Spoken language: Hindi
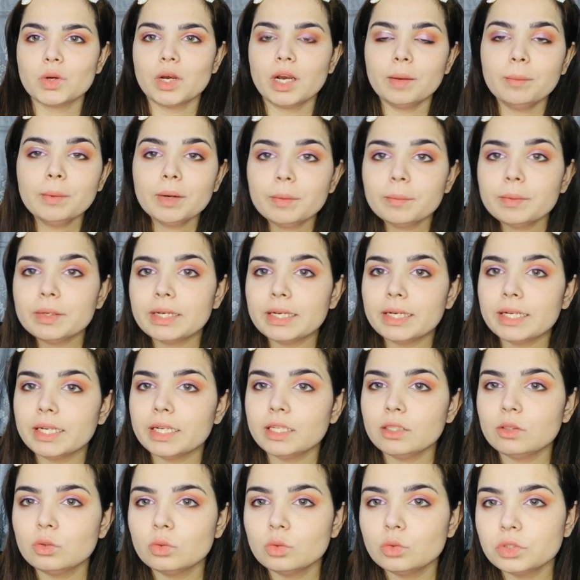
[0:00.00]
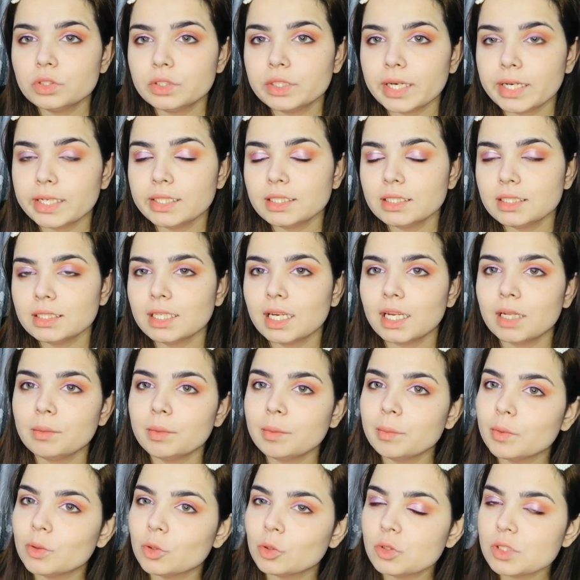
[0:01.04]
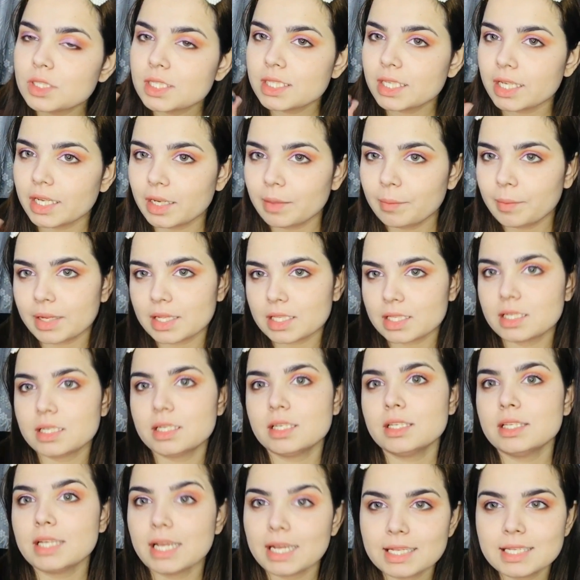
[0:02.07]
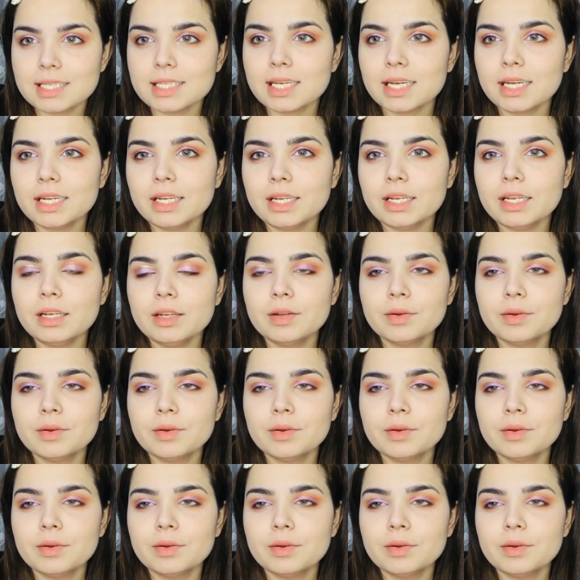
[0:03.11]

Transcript: अब हम करेंगे दूसरी आइस के साथ भी बिल्कुल सेम एज इट इज़ ऐसा ही